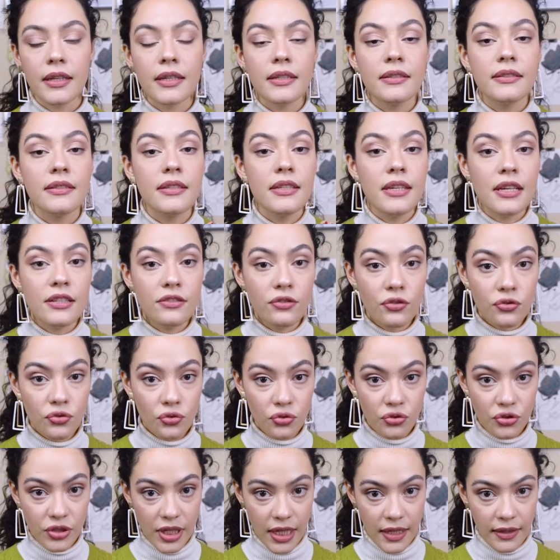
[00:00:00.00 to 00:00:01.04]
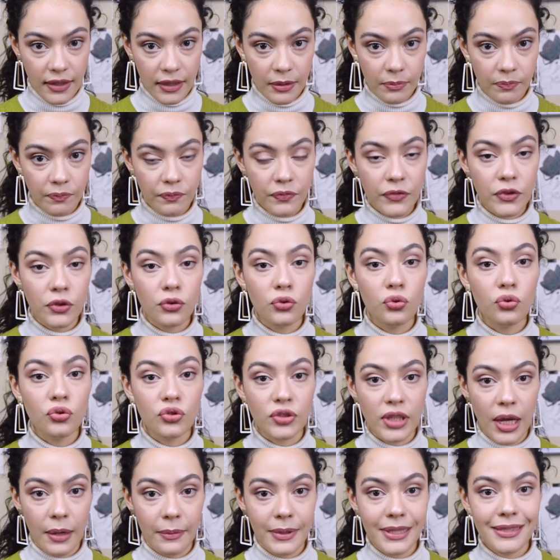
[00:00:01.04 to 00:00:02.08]
Si esto sucede, tú
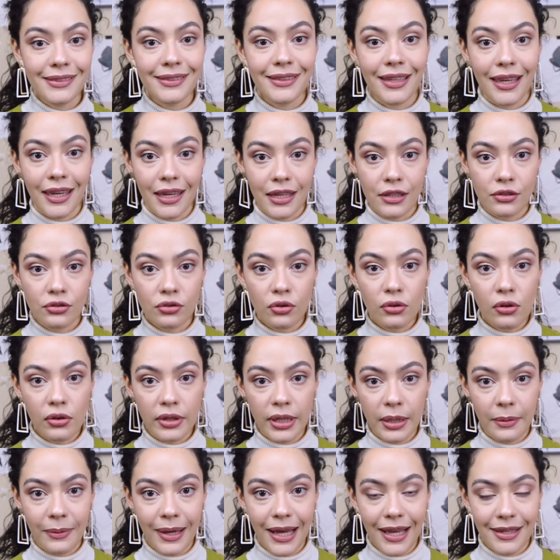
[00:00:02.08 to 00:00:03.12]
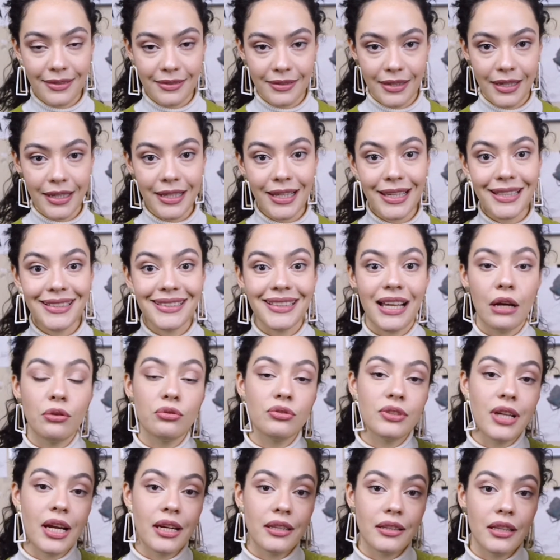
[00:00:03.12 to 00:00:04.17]
sabes que esto lo que va a hacer es
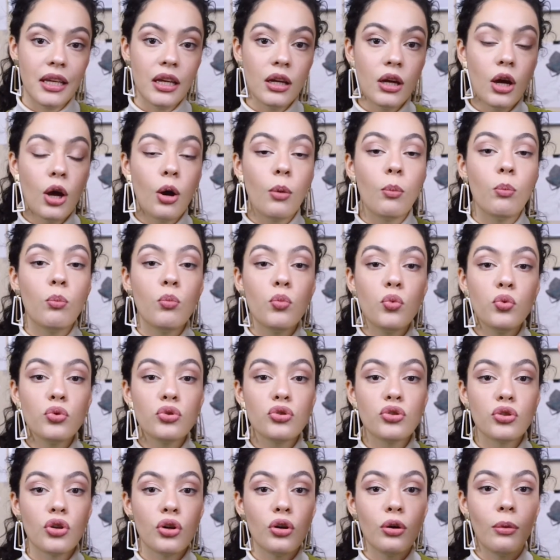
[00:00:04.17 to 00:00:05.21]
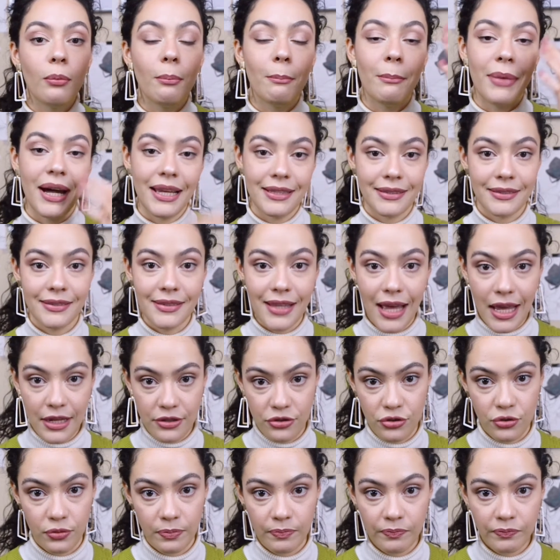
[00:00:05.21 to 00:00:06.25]
causarte mucho más
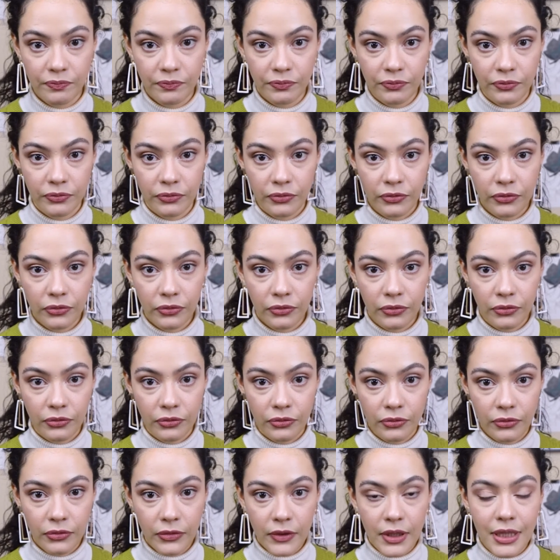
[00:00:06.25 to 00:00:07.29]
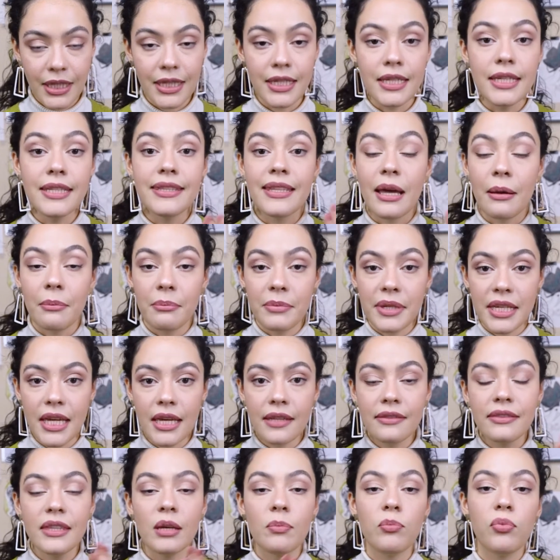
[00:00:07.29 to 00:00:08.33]
daño. Y
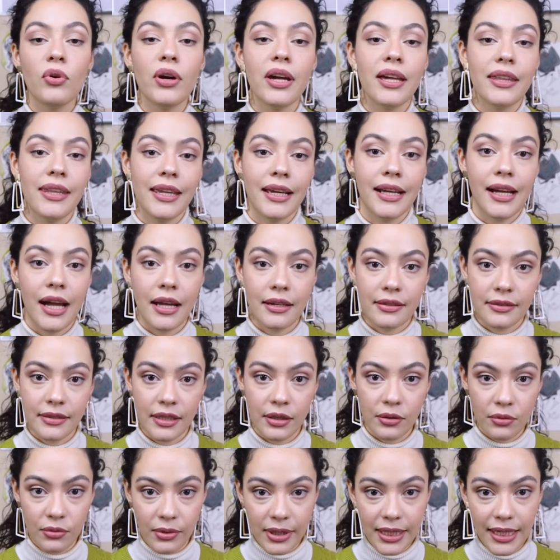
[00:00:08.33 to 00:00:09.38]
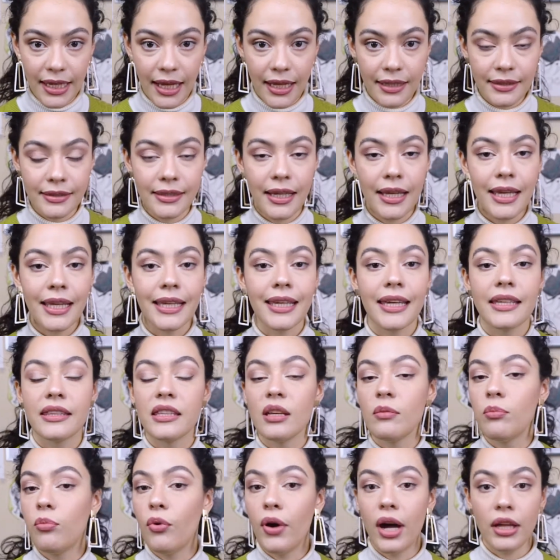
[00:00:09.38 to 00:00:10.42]
también te puede dejar secuelas que
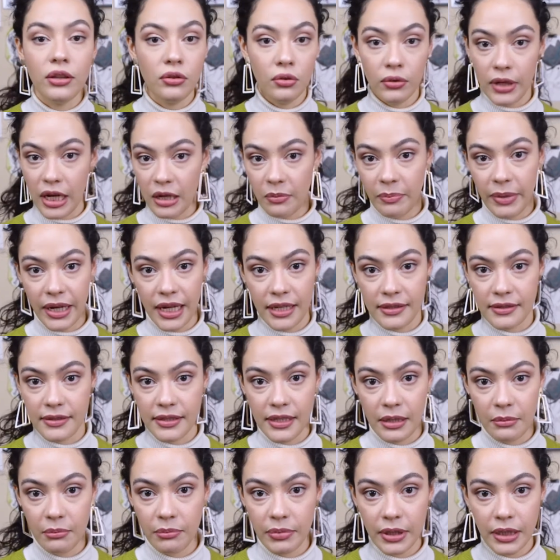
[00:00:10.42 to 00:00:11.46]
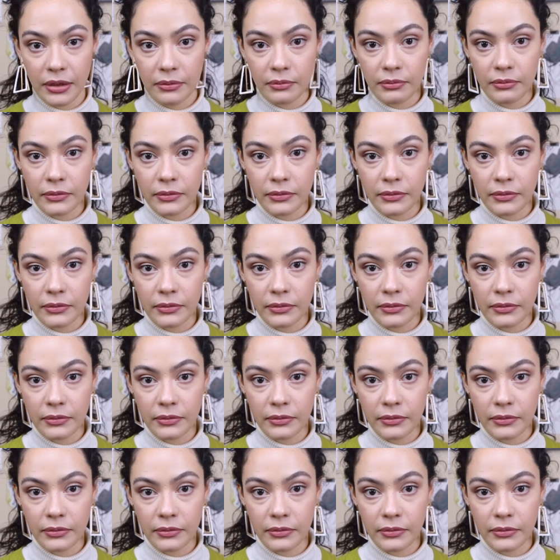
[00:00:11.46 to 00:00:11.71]
te puedan durar para siempre.